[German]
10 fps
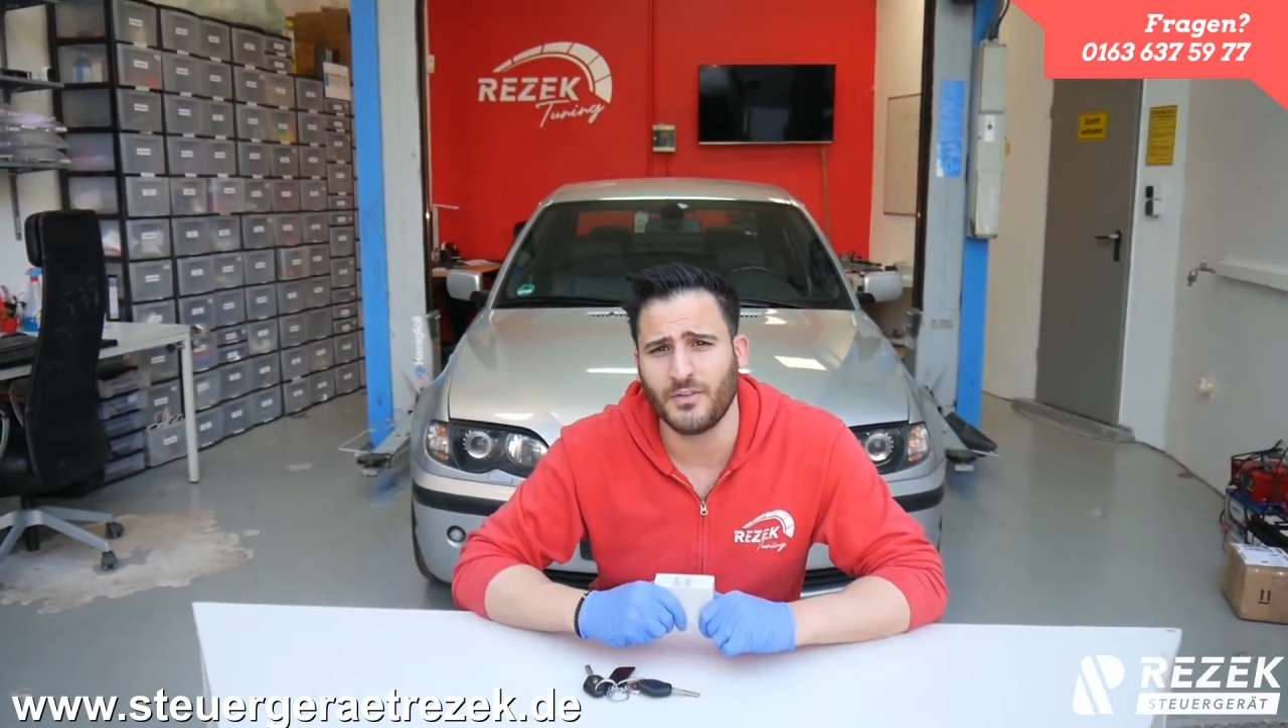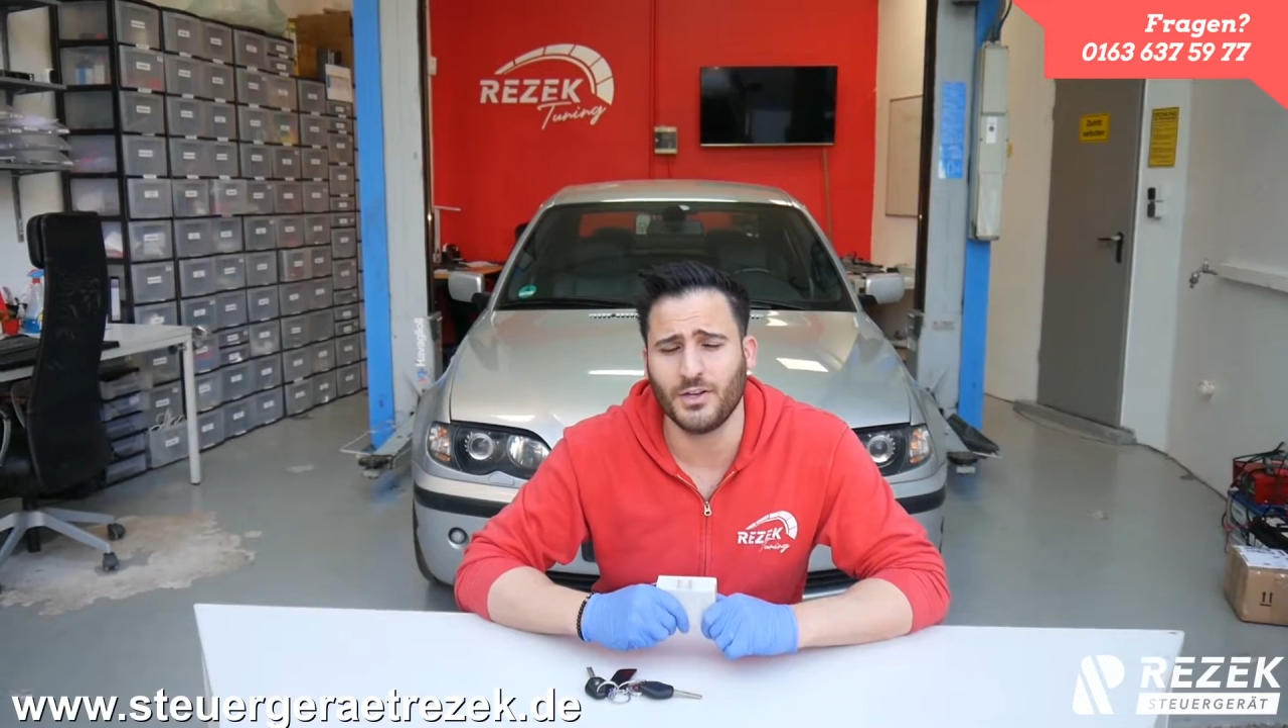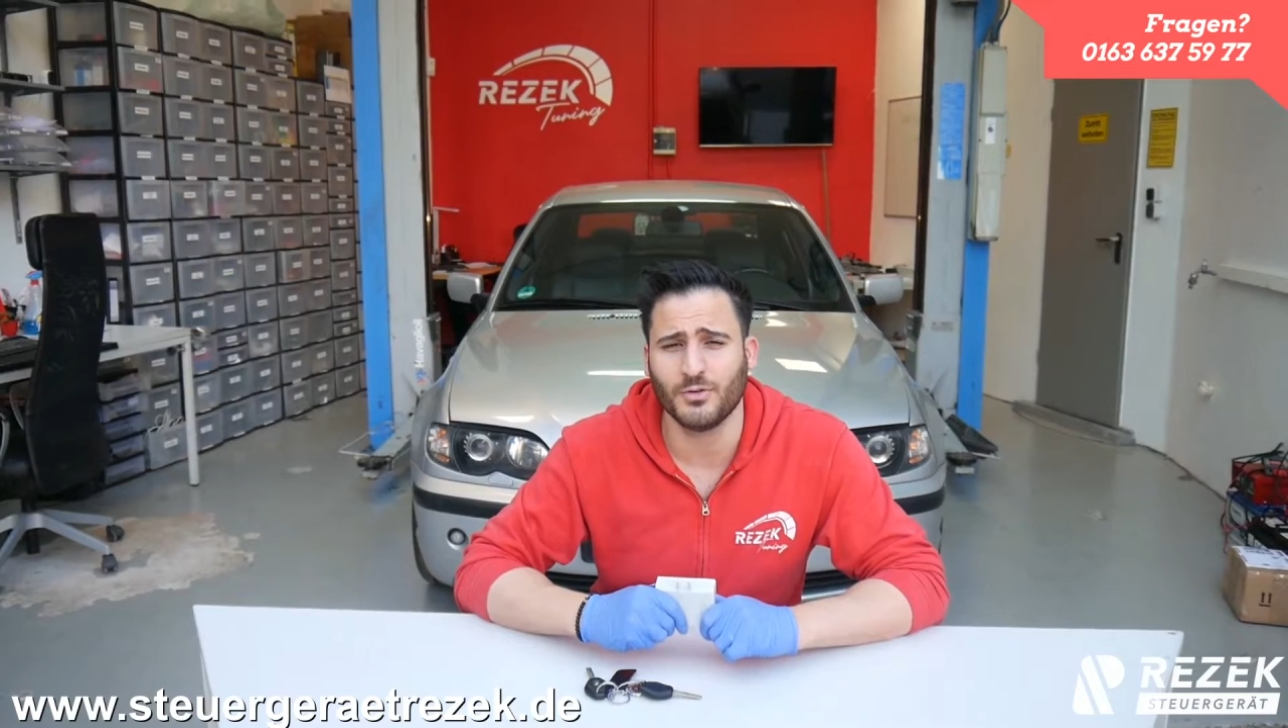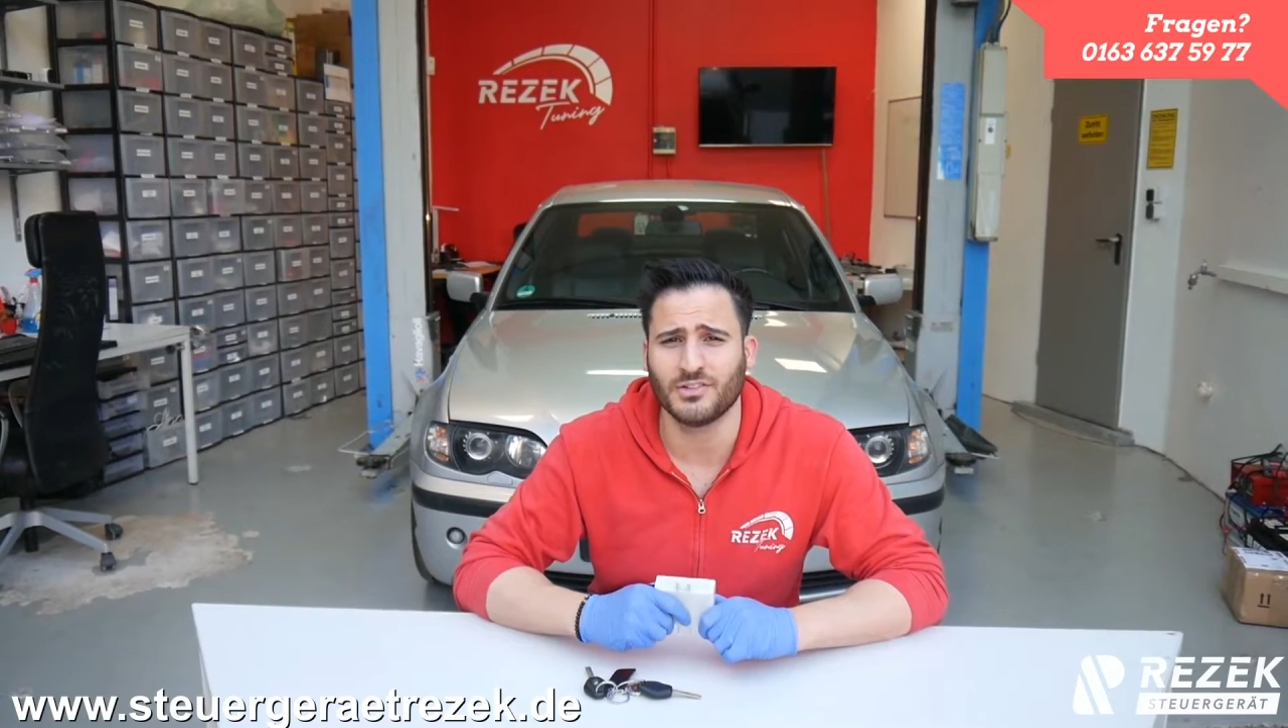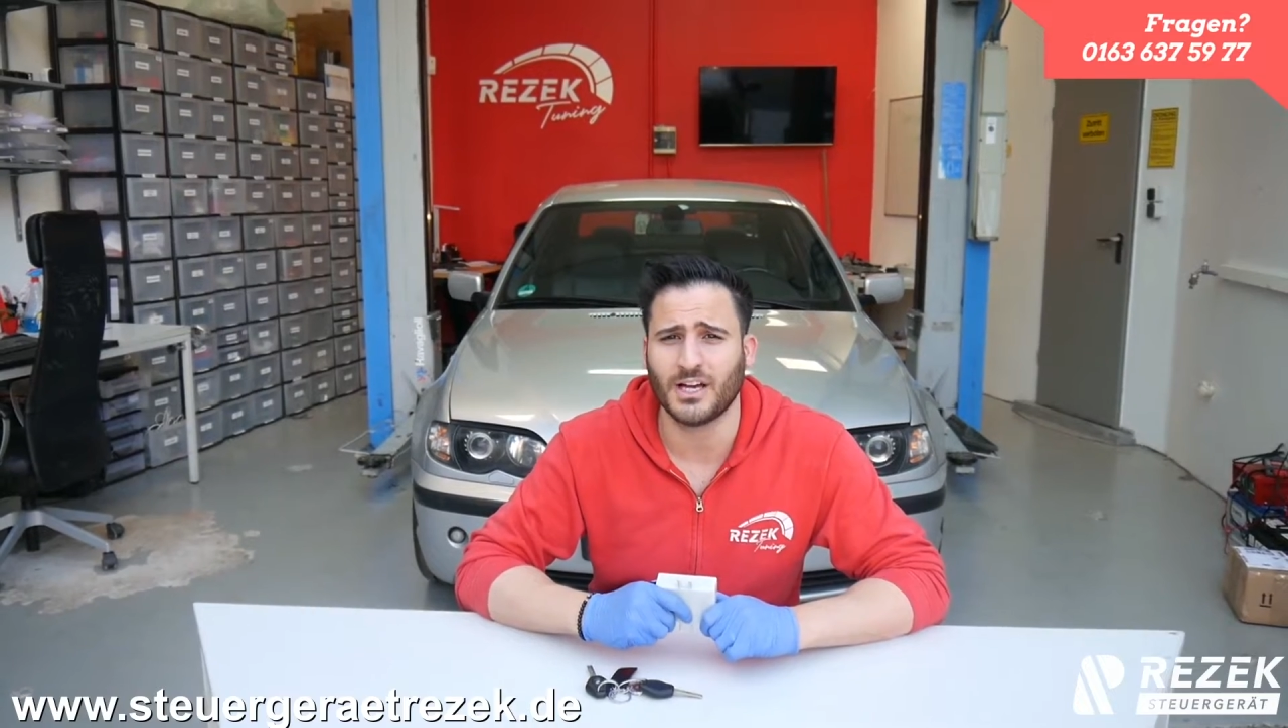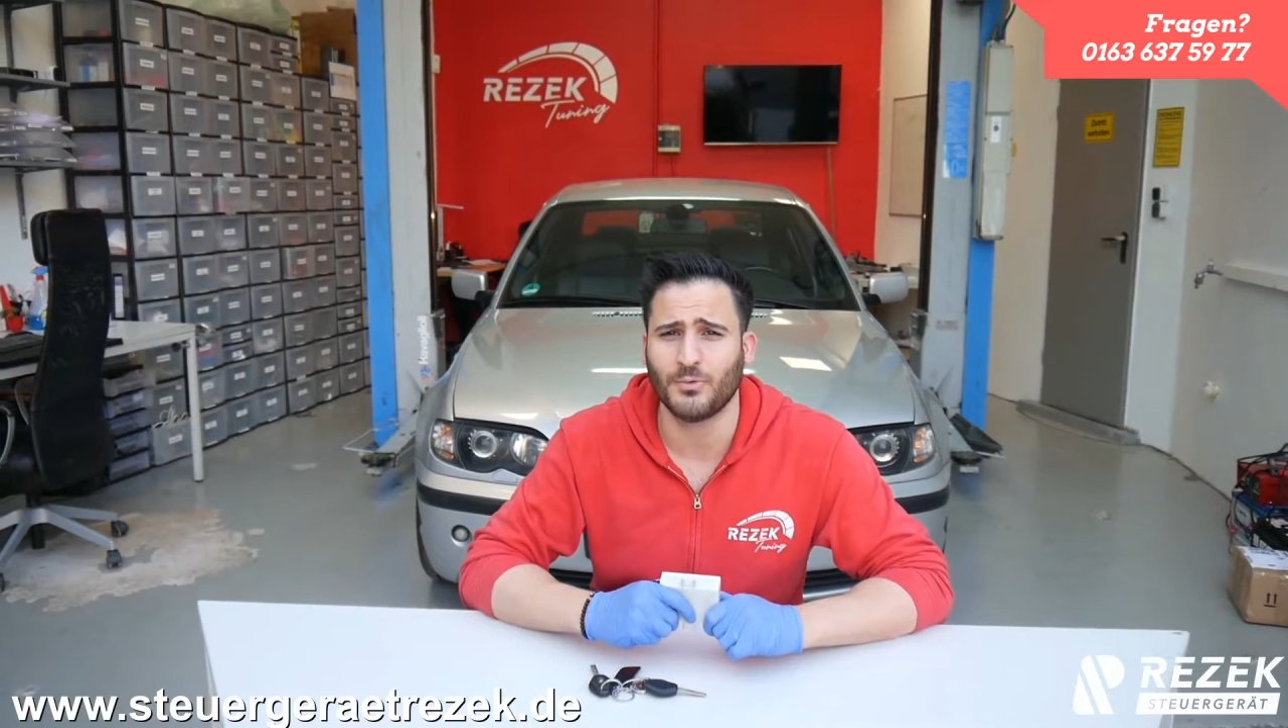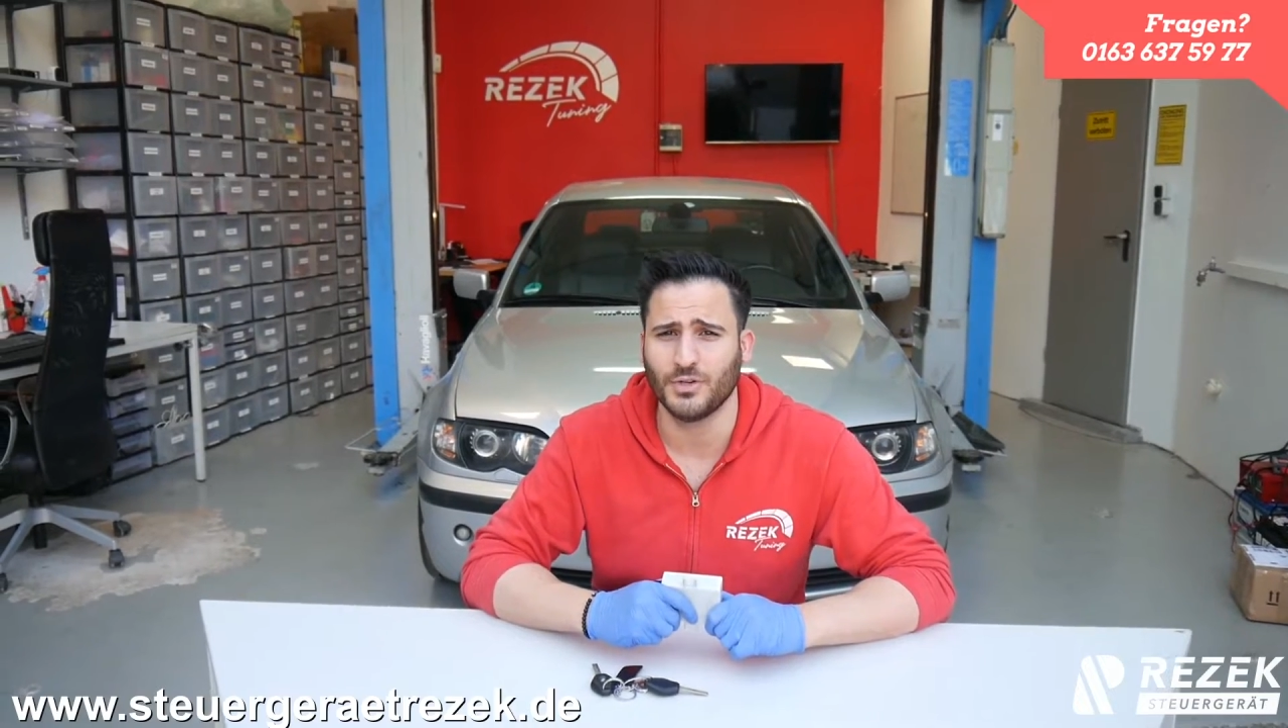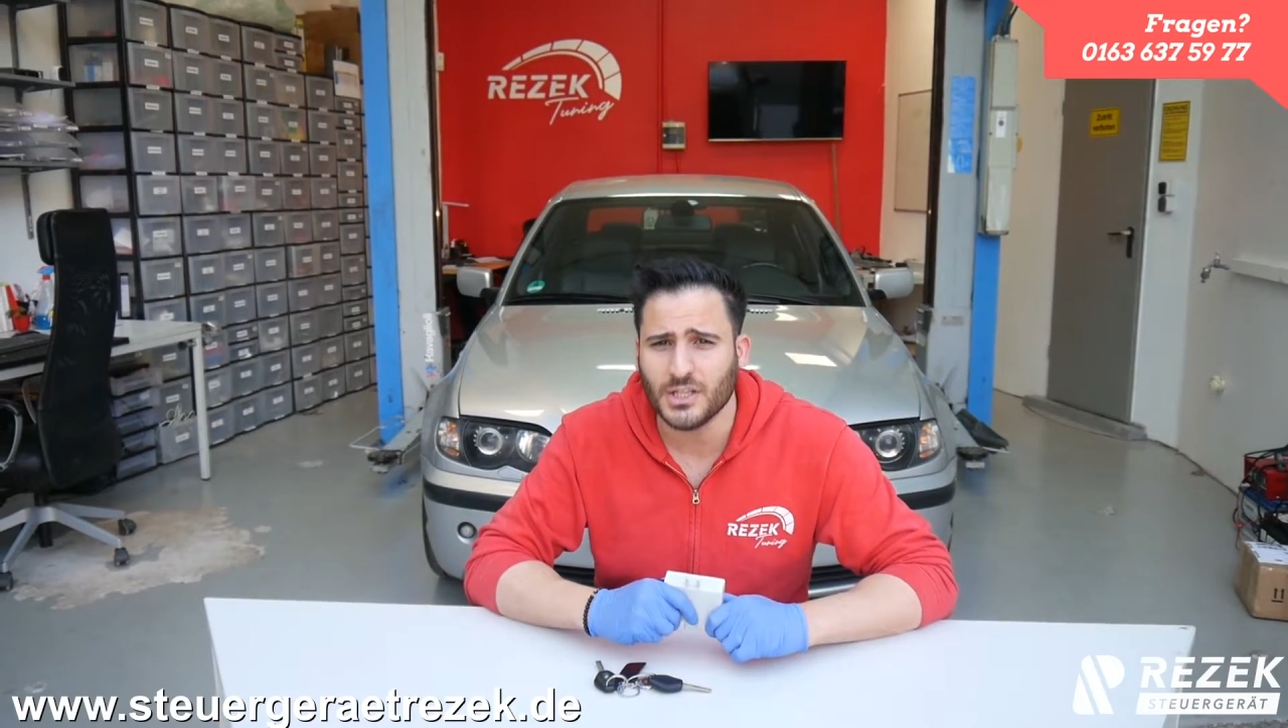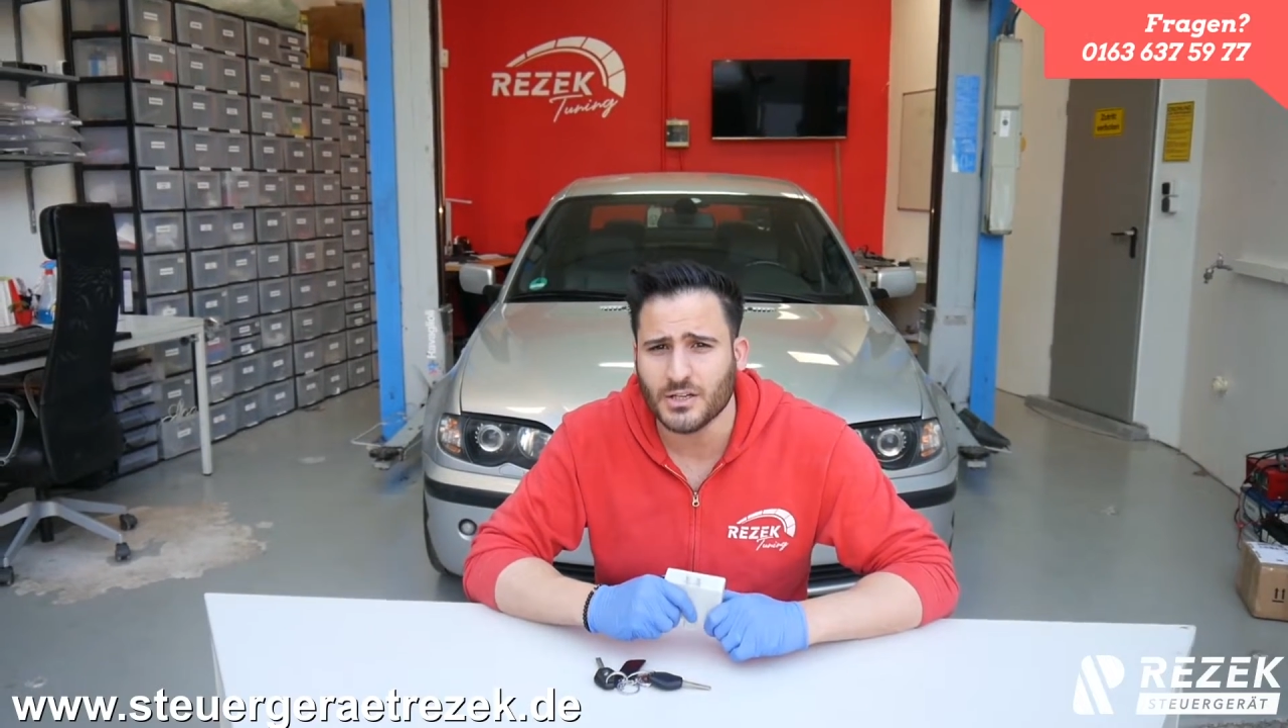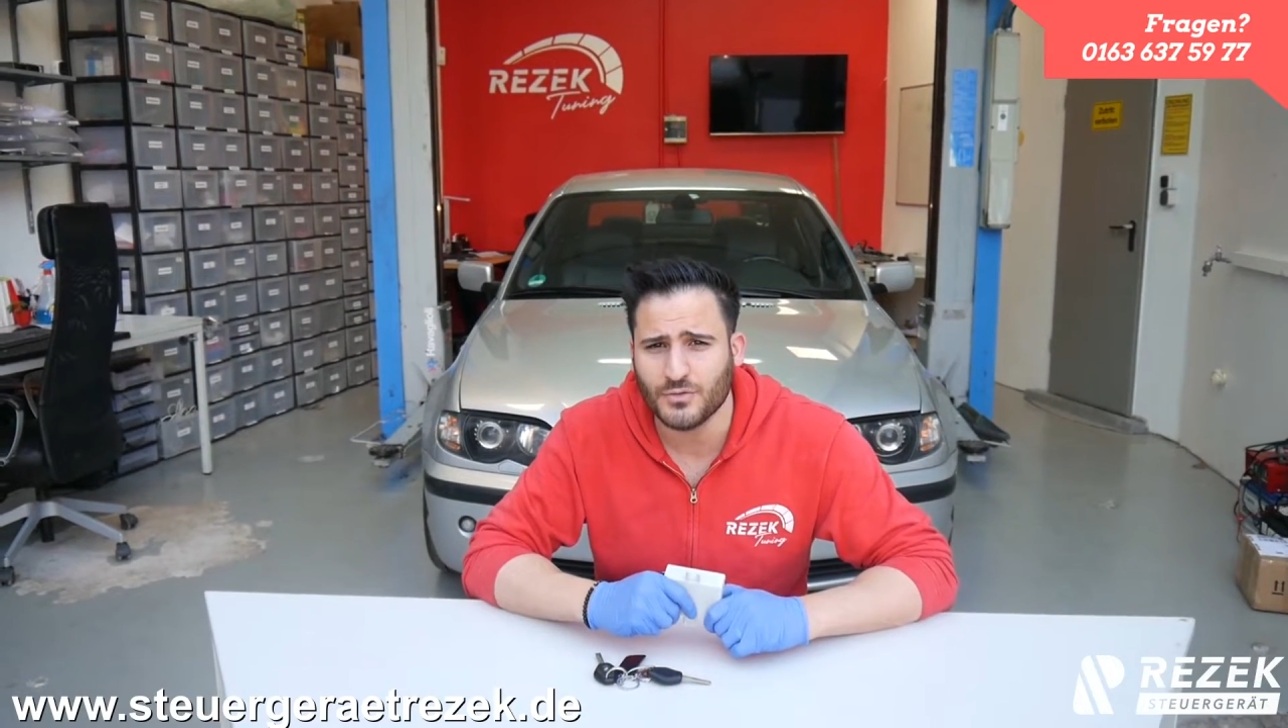wenn ihr uns
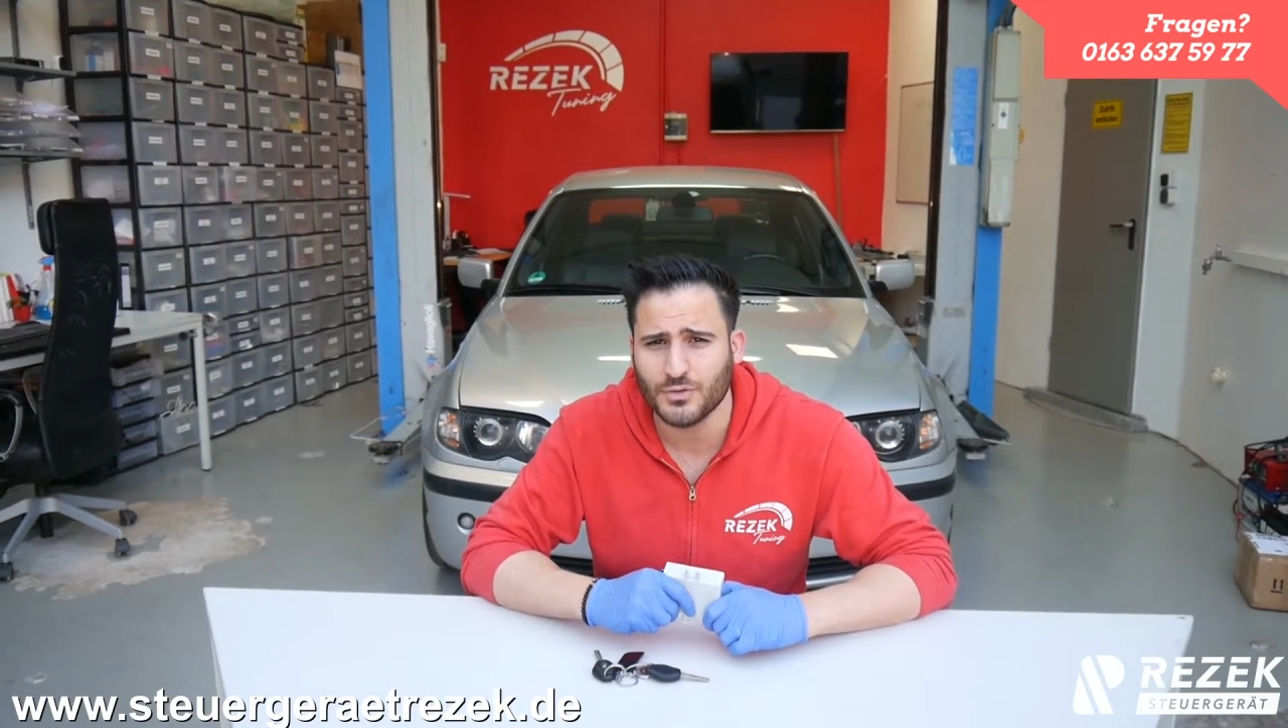abonnieren